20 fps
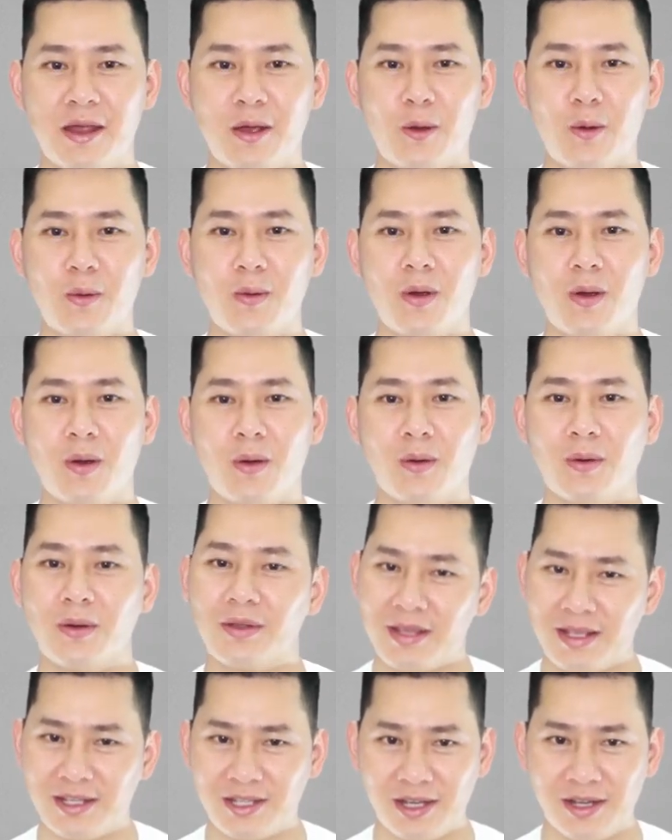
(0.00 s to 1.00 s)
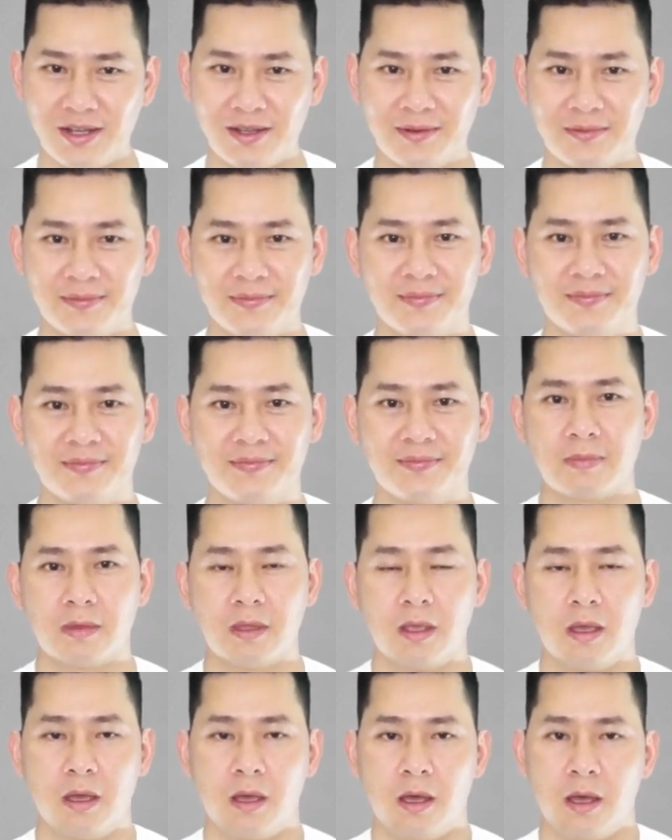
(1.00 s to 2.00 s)
để ủng hộ Thế Sơn.
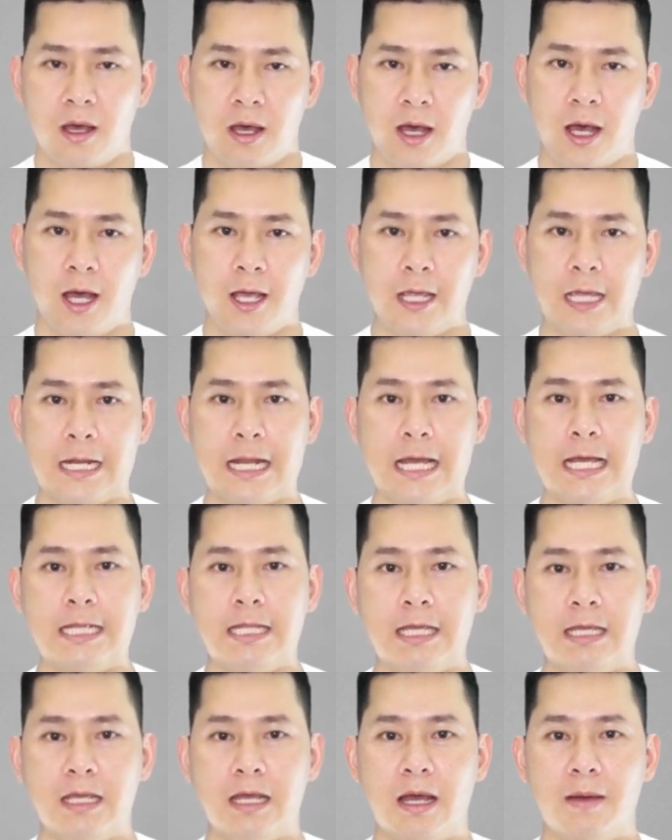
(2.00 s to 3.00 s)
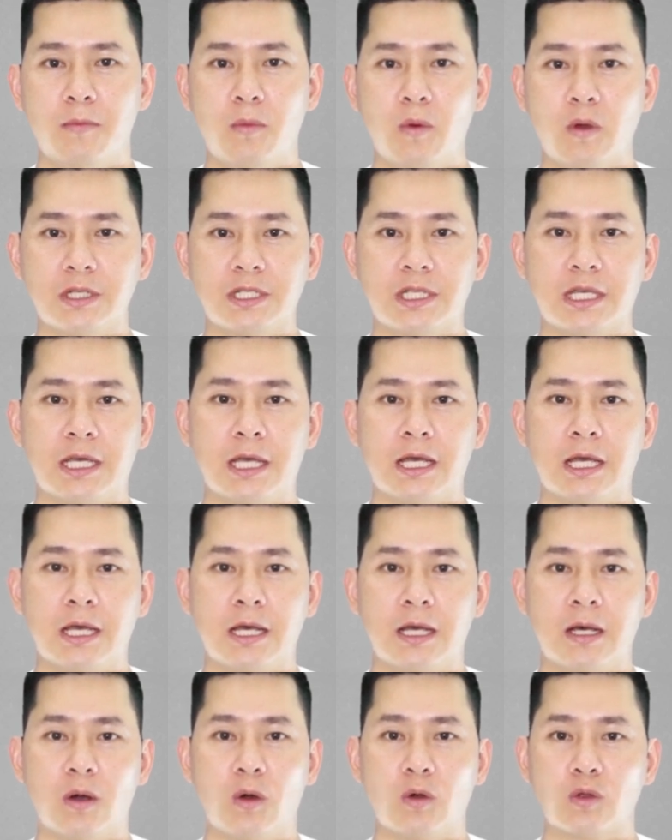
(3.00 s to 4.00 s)
à, Hiện nay thì mua
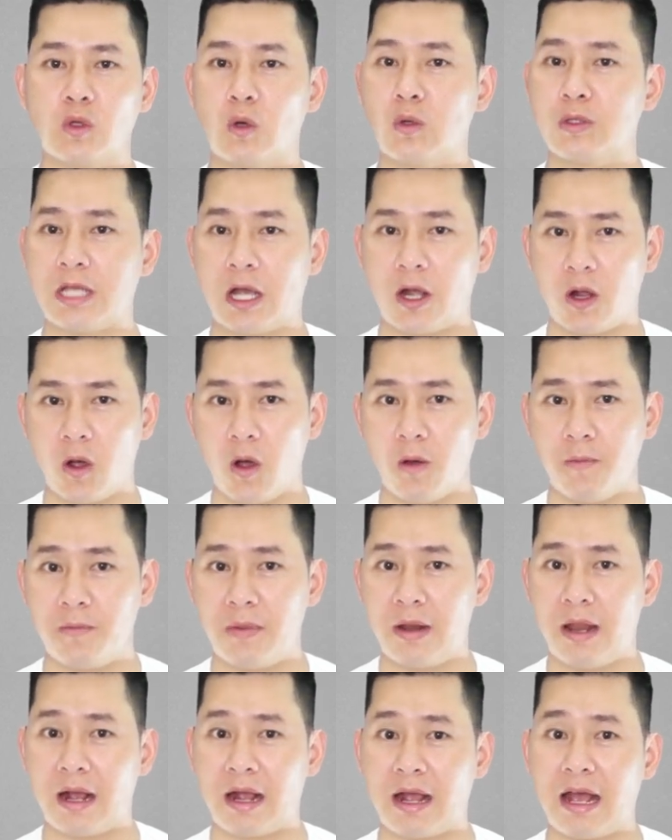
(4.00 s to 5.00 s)
xe ô tô trả góp là